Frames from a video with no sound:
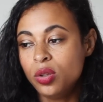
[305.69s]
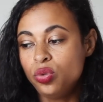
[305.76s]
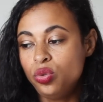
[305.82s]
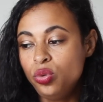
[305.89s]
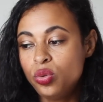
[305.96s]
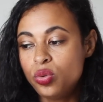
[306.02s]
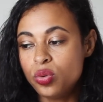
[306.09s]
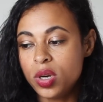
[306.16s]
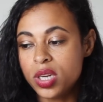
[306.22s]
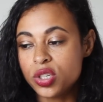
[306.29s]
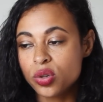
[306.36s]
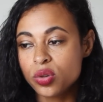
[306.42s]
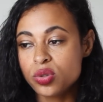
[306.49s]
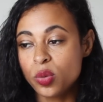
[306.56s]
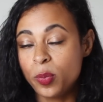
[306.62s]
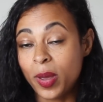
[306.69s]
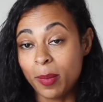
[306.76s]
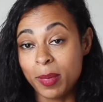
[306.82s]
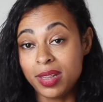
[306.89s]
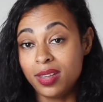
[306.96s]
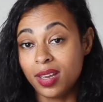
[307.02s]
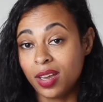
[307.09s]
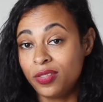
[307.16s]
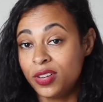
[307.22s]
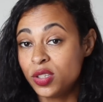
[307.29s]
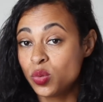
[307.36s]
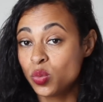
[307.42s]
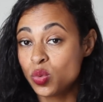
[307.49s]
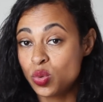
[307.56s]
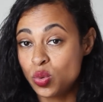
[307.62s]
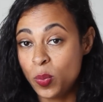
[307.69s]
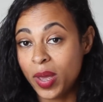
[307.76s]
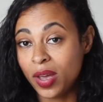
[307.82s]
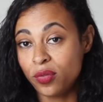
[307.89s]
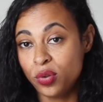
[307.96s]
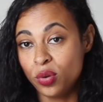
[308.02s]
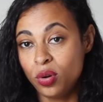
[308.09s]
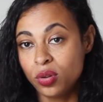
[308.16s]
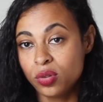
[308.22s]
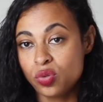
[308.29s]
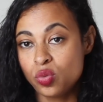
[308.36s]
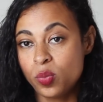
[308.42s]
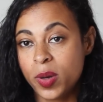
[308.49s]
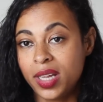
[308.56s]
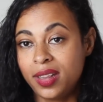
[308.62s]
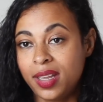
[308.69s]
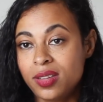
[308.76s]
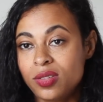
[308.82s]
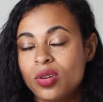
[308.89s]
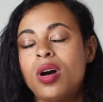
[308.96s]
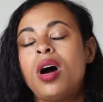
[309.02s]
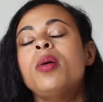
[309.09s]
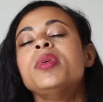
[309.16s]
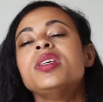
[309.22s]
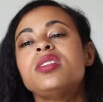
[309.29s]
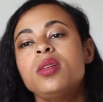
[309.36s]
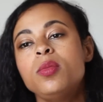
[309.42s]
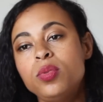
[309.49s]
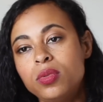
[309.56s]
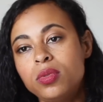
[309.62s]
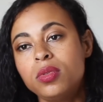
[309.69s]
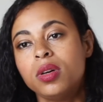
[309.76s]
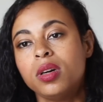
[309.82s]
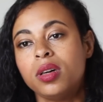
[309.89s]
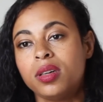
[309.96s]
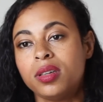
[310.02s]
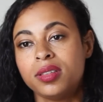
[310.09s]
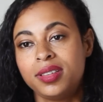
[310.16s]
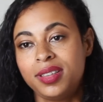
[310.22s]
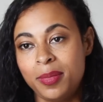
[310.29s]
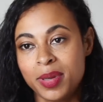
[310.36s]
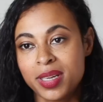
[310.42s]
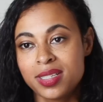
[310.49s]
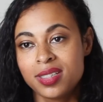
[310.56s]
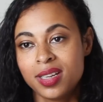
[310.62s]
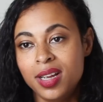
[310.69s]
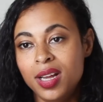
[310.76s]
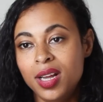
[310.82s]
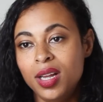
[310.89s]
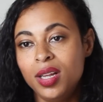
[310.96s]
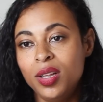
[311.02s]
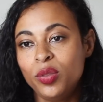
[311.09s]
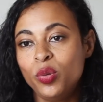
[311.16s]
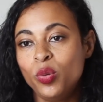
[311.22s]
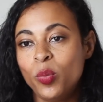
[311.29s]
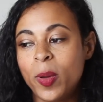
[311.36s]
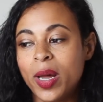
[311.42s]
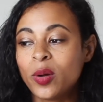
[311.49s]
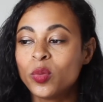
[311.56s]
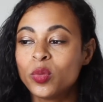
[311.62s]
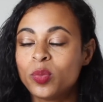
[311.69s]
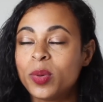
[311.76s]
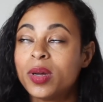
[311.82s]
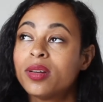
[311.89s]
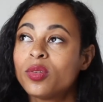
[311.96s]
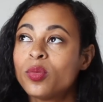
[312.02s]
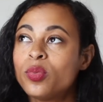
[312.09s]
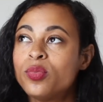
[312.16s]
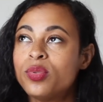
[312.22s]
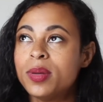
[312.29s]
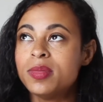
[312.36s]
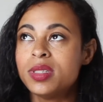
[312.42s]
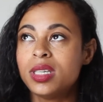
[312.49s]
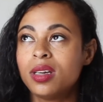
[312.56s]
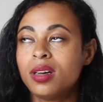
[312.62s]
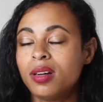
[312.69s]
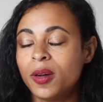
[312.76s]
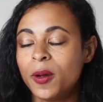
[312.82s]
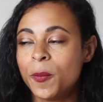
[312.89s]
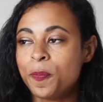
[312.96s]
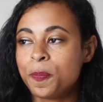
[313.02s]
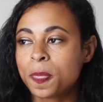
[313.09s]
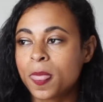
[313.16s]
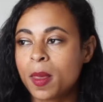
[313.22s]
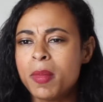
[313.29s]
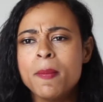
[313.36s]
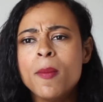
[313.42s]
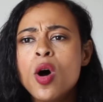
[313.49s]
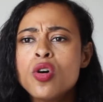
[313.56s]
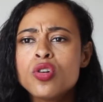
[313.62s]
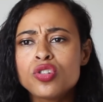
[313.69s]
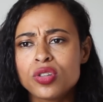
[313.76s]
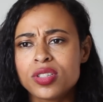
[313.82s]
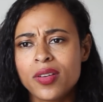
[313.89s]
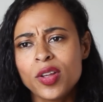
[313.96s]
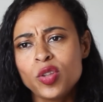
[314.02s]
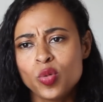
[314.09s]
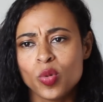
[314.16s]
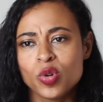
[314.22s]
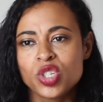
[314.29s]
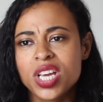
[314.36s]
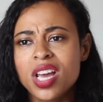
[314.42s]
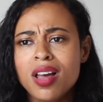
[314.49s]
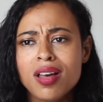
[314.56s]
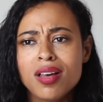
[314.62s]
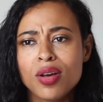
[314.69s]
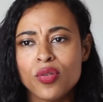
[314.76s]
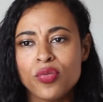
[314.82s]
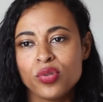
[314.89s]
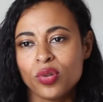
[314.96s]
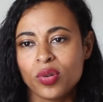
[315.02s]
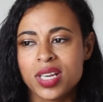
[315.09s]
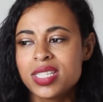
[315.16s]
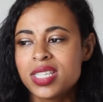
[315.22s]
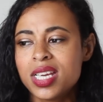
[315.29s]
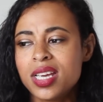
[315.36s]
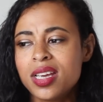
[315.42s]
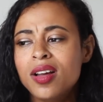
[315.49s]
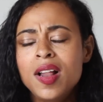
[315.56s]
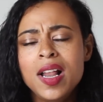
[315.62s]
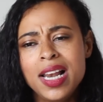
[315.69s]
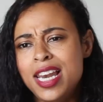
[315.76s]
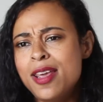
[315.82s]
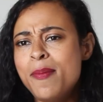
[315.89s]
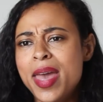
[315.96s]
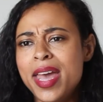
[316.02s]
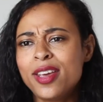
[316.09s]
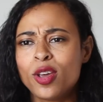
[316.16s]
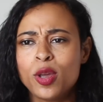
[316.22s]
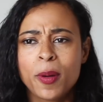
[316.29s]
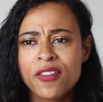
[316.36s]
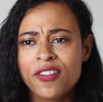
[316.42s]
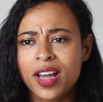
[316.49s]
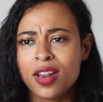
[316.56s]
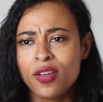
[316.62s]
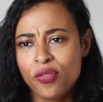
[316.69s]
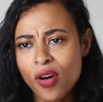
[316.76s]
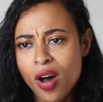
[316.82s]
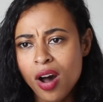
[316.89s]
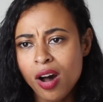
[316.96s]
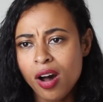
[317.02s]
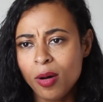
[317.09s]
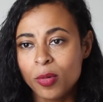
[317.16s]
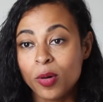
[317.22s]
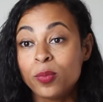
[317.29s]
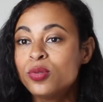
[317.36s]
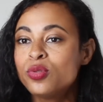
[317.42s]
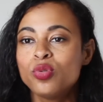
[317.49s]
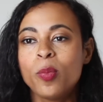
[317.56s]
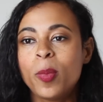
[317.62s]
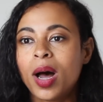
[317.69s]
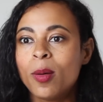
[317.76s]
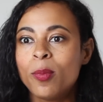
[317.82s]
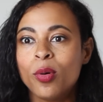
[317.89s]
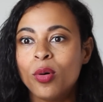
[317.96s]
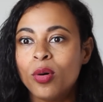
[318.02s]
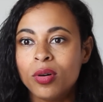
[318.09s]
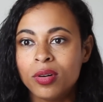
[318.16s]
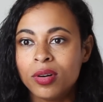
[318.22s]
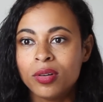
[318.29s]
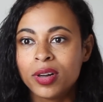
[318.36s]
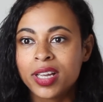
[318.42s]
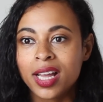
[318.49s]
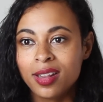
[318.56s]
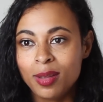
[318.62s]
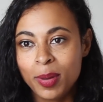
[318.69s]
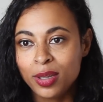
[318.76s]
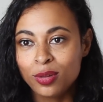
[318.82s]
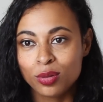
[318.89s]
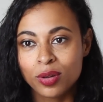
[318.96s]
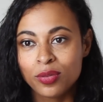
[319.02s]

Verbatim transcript: Du coup, les gens se permettent des réflexions super violentes sous prétexte que oh mais c'est bon, euh, t'es mince. Donc par contre, par exemple, vous pouvez me dire euh, mais mange, ça va, tu manges rien, euh, faut t'engraisser. Les mecs, ils préfèrent les formes, en plus toujours par rapport au regard des mecs, tu vois.